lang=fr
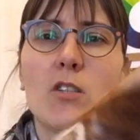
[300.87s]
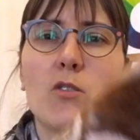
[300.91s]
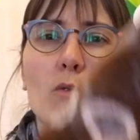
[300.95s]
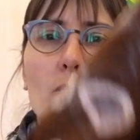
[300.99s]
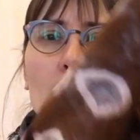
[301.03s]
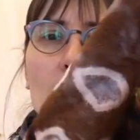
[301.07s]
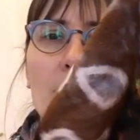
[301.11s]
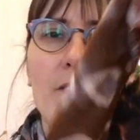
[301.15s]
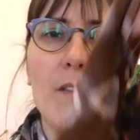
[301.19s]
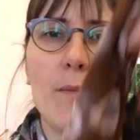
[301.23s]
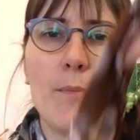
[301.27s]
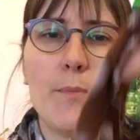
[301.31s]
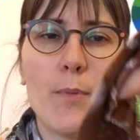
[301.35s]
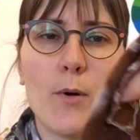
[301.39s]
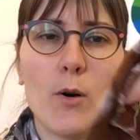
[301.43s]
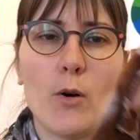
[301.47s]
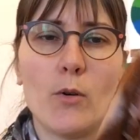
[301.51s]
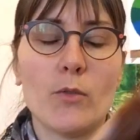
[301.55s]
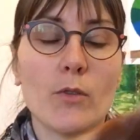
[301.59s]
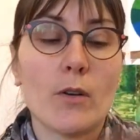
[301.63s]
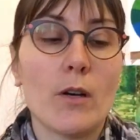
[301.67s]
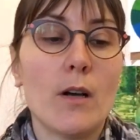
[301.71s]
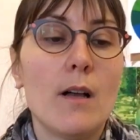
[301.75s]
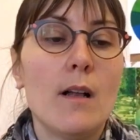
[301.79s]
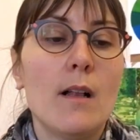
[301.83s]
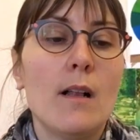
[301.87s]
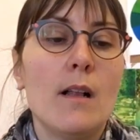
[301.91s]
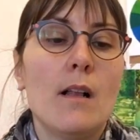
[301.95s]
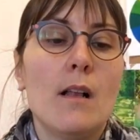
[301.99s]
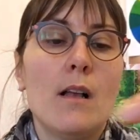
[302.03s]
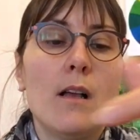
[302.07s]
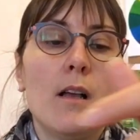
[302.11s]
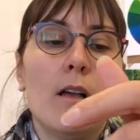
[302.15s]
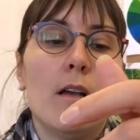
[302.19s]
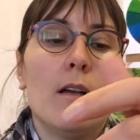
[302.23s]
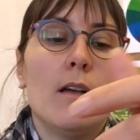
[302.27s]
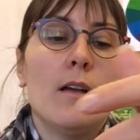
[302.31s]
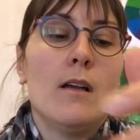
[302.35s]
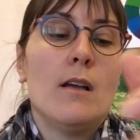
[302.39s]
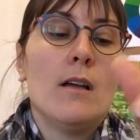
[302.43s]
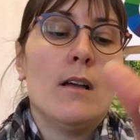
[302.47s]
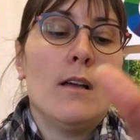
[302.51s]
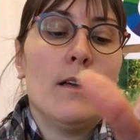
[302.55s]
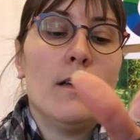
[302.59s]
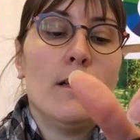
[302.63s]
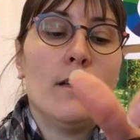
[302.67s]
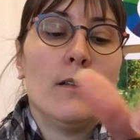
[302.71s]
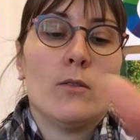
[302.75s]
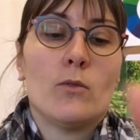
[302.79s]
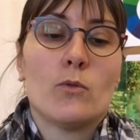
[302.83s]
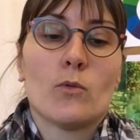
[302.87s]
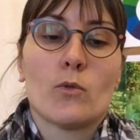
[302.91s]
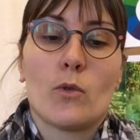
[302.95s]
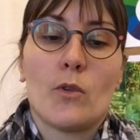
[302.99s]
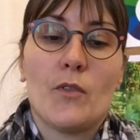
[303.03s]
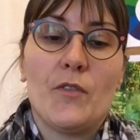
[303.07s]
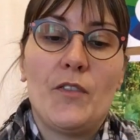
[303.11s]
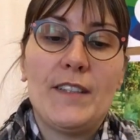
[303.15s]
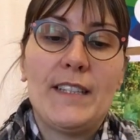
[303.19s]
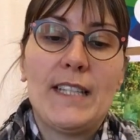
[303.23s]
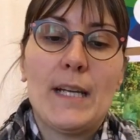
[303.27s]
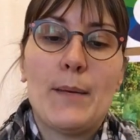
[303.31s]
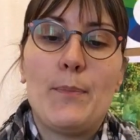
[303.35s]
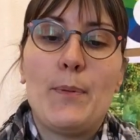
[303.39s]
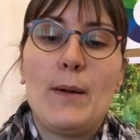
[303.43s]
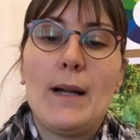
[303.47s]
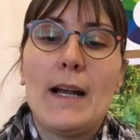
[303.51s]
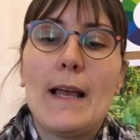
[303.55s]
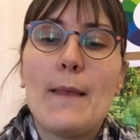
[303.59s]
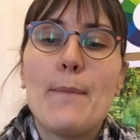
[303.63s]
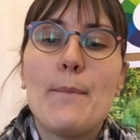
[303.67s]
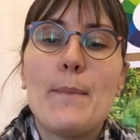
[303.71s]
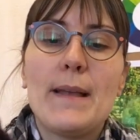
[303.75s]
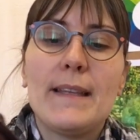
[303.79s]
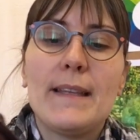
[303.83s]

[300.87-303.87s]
soit on les fait pendre. Donc en fait, il y a plein de